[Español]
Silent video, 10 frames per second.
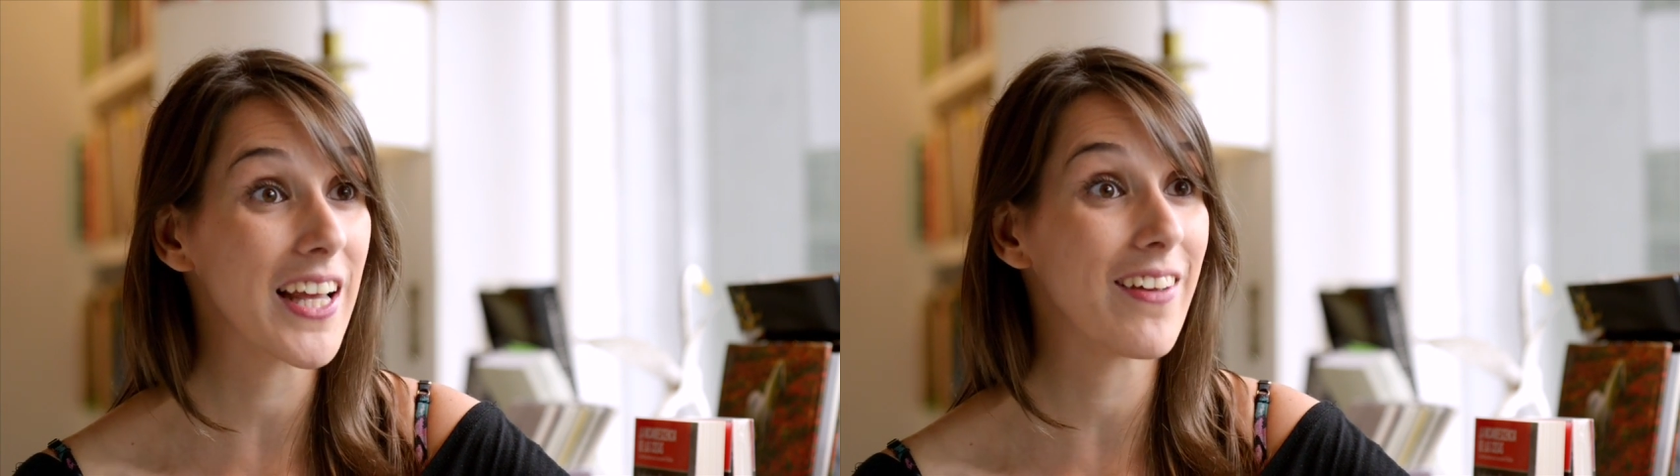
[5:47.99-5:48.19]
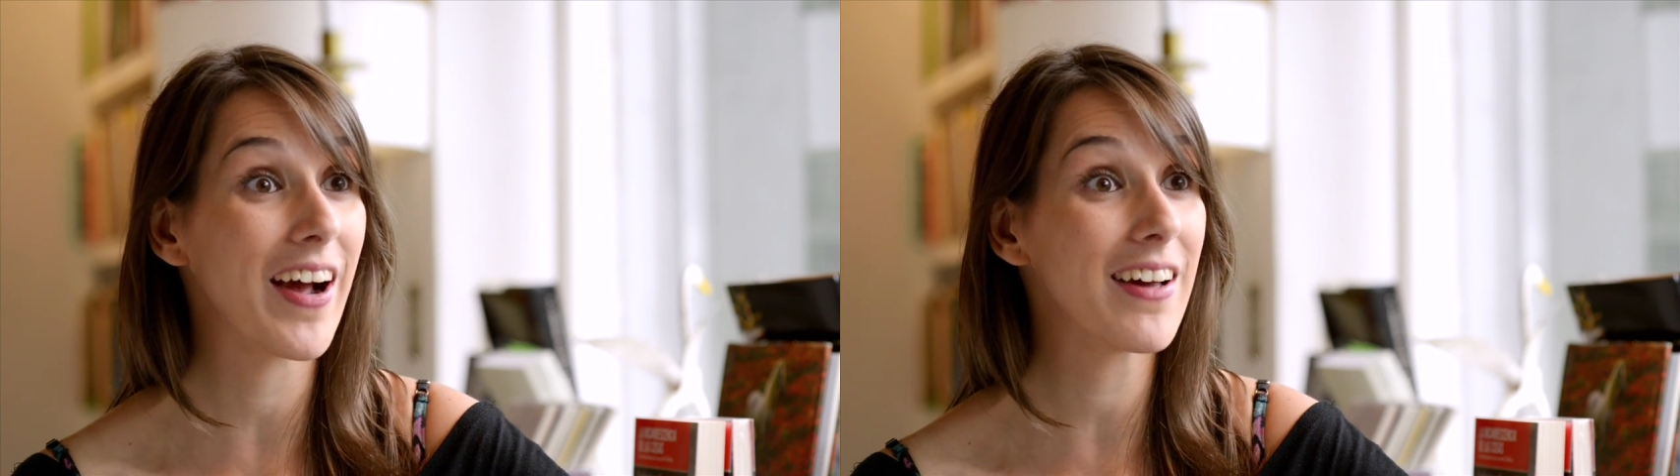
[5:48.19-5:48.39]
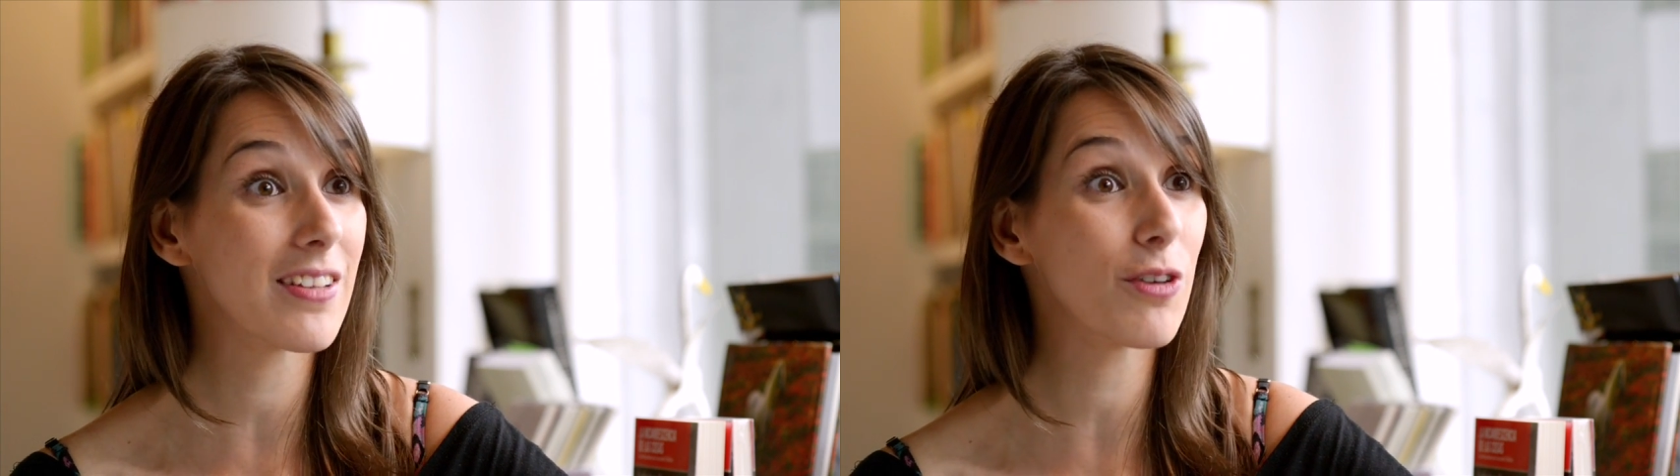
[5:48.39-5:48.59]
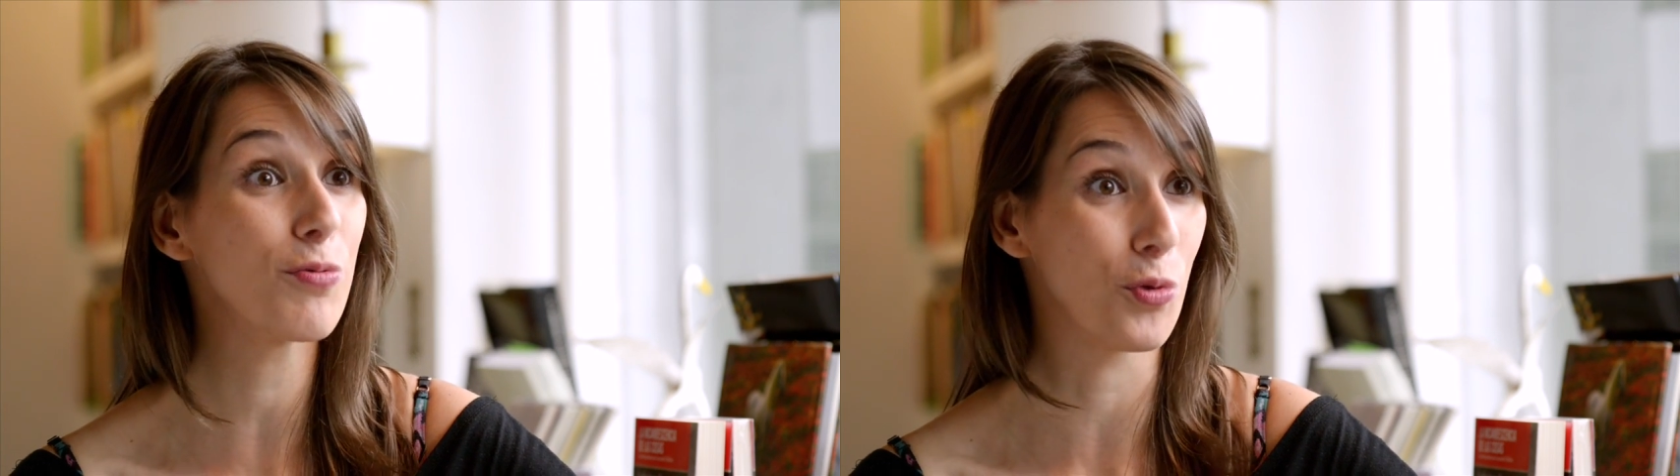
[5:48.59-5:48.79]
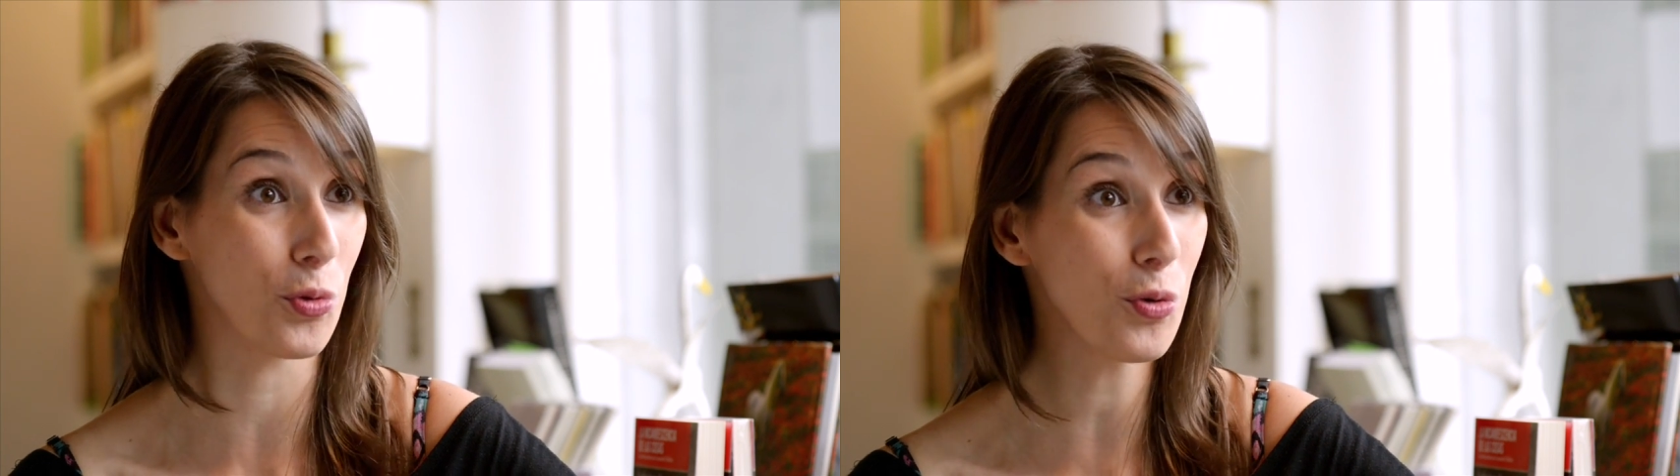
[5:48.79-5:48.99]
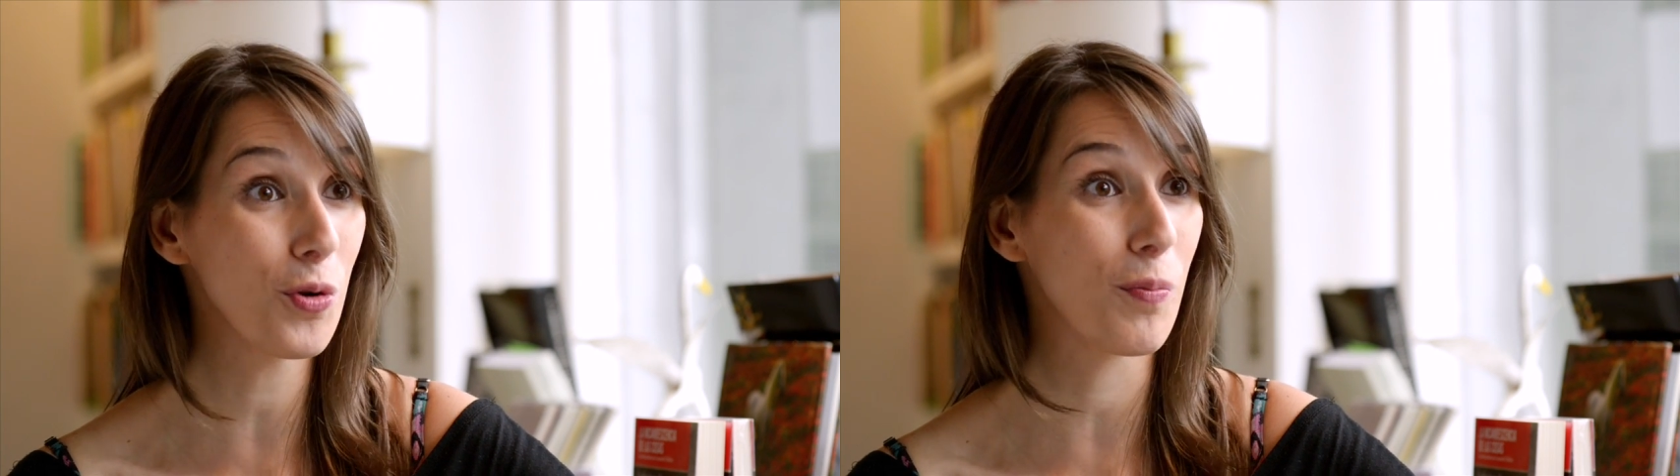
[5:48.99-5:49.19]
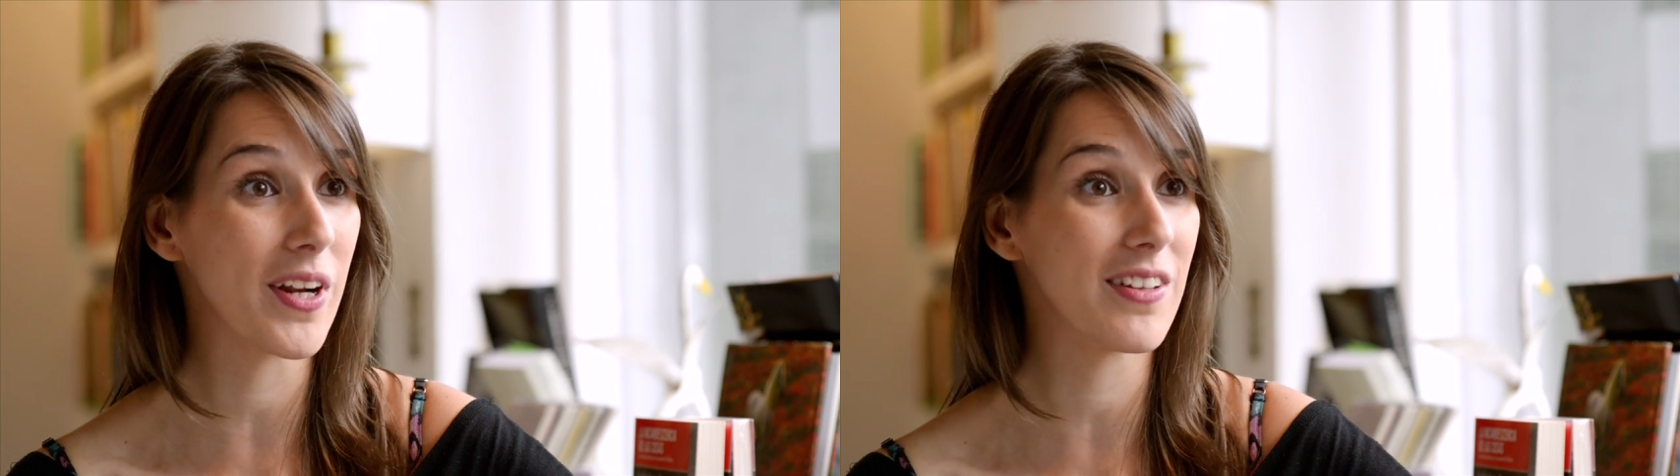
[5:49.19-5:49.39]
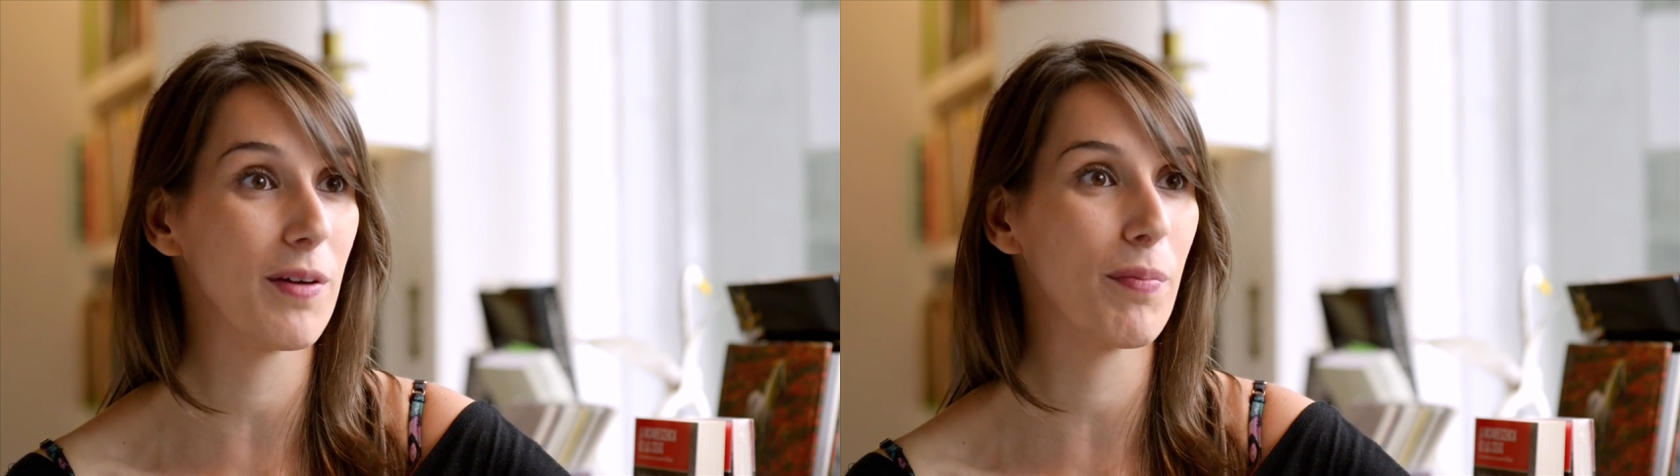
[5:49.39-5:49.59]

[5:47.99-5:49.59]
que van a hacer futuro para este